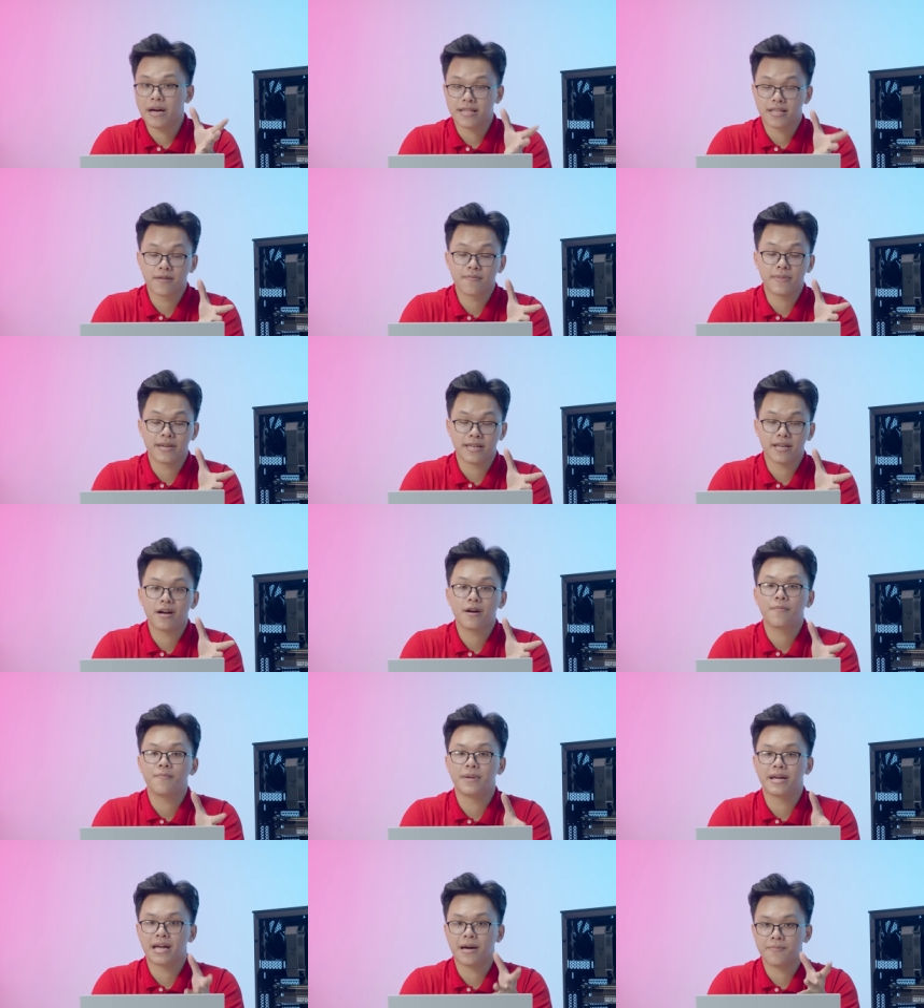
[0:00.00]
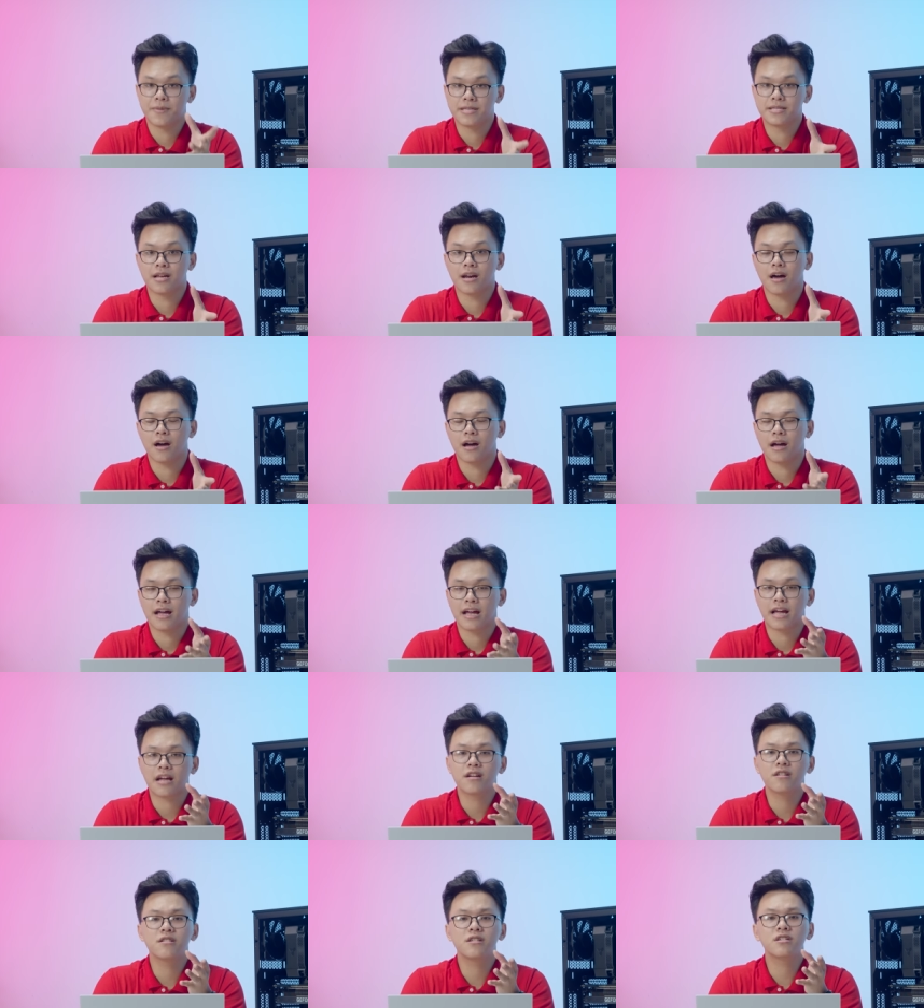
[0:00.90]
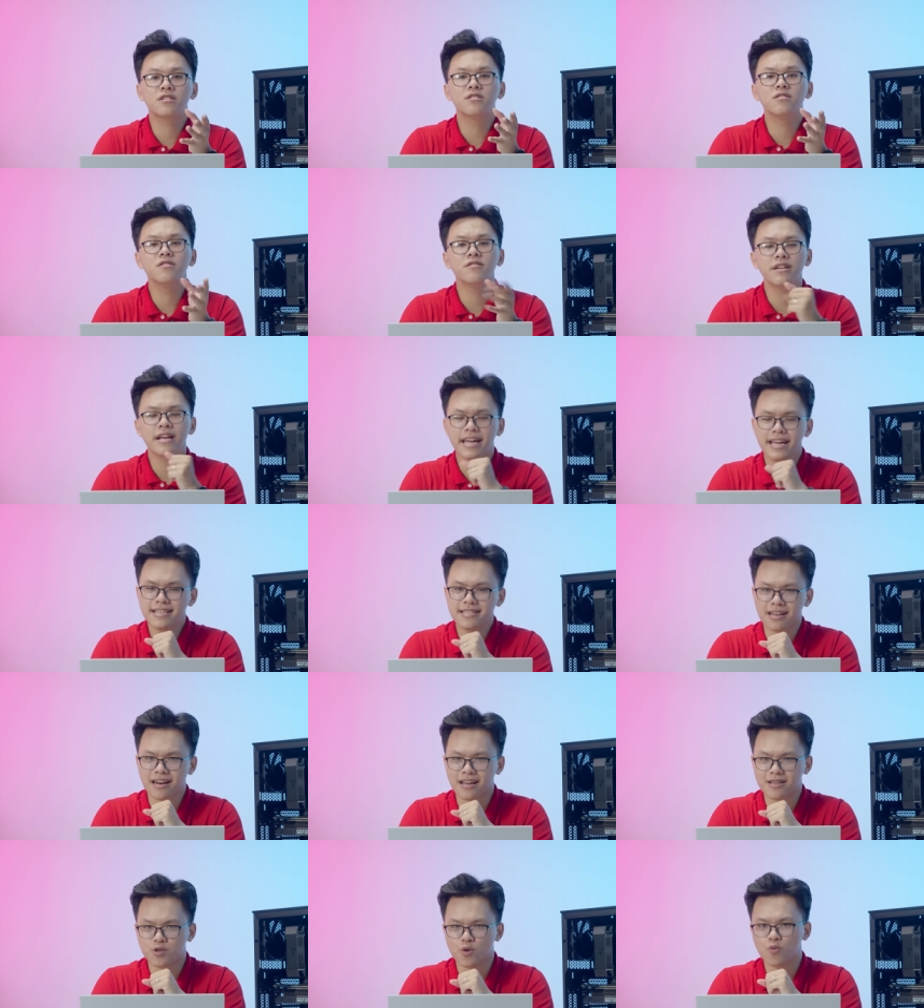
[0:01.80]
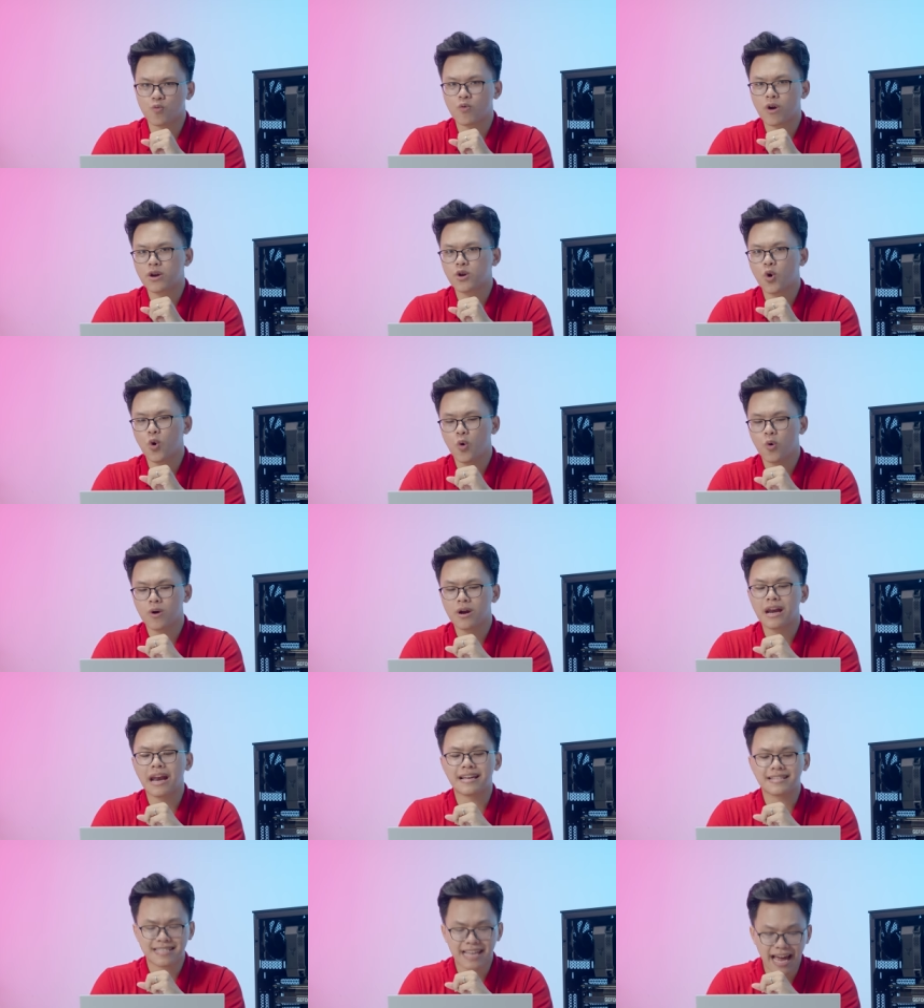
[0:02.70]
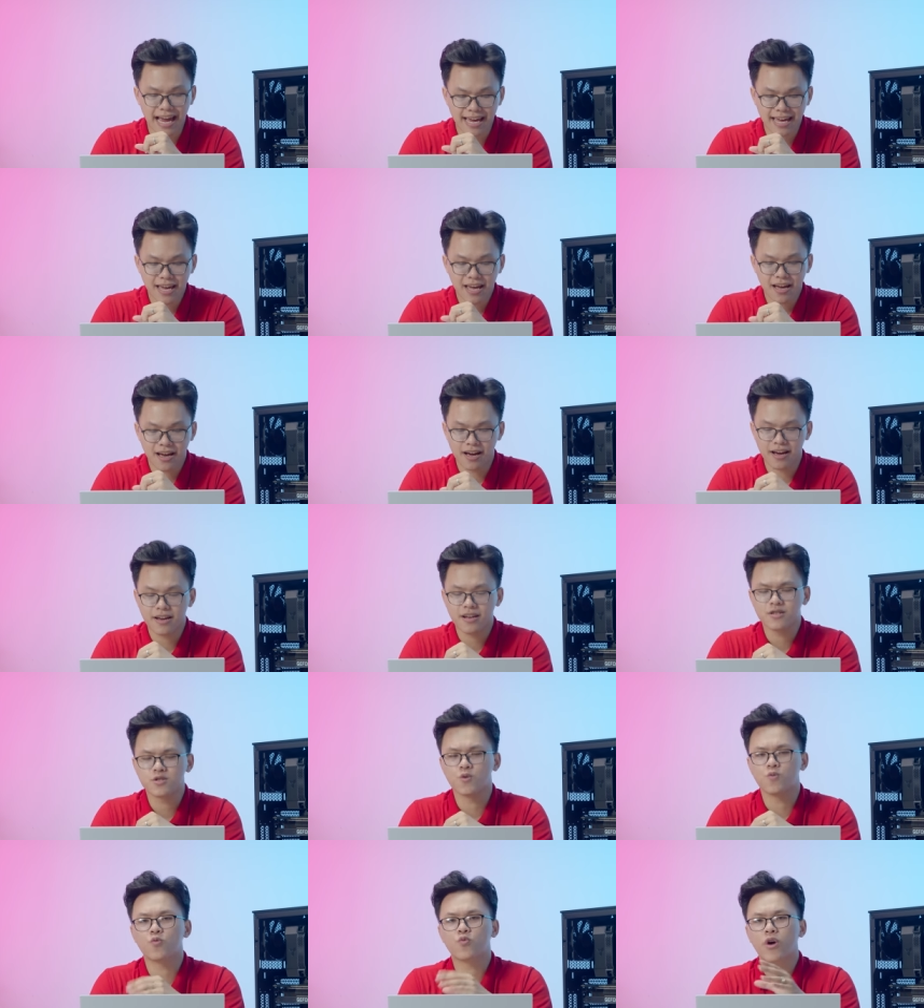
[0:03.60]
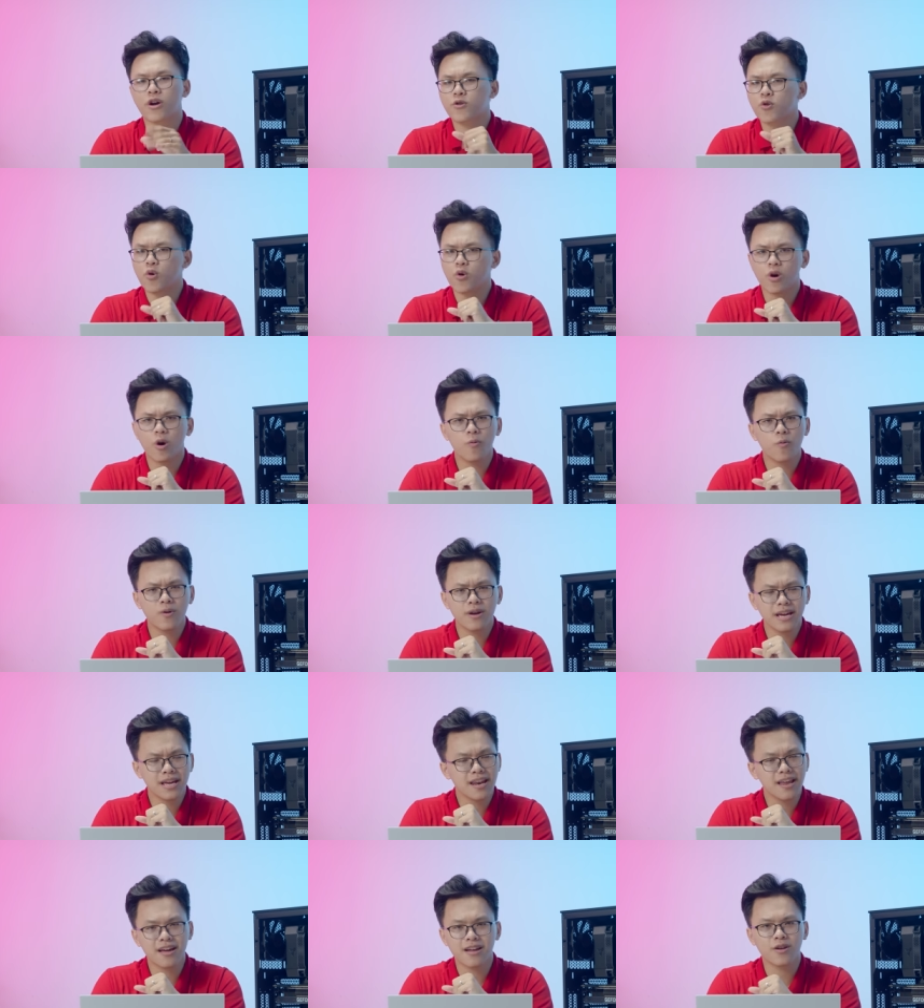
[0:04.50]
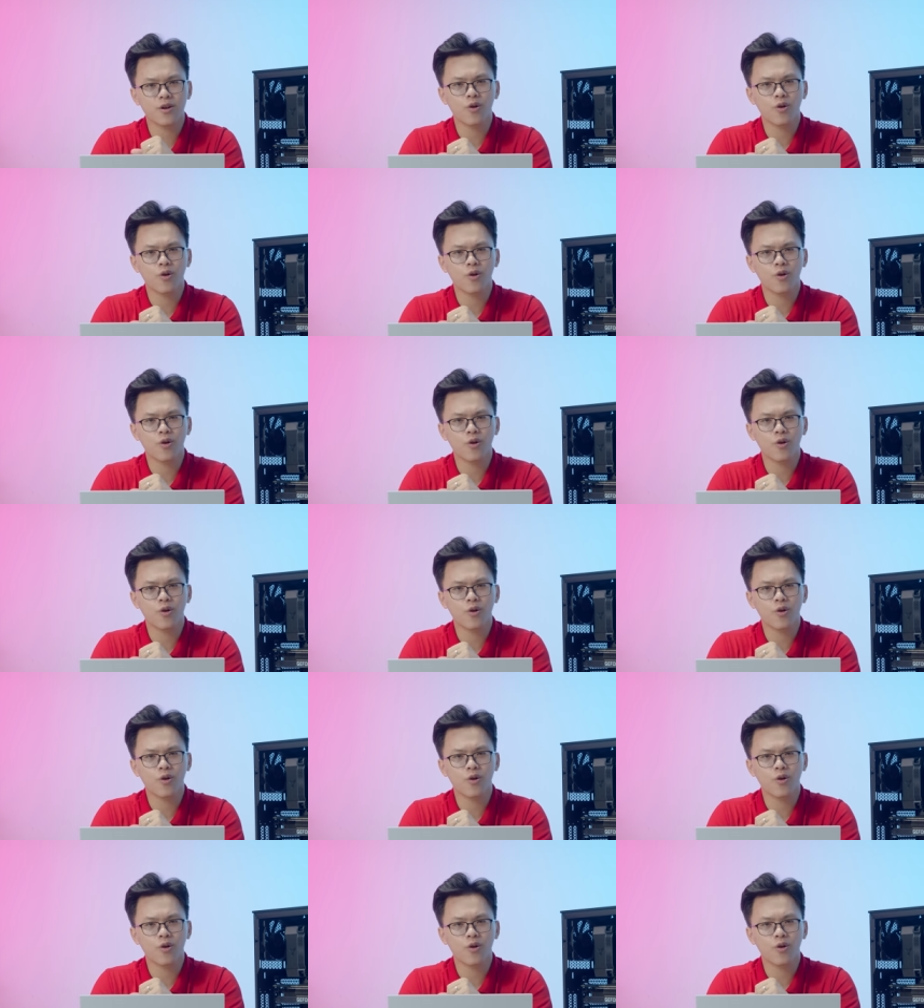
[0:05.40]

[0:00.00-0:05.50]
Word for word: bản thân mình nhá, mình cảm thấy rằng là cứ, cứ nghĩ rằng là dùng Quadro là sai. Đấy, dùng Quadro không có nghĩa là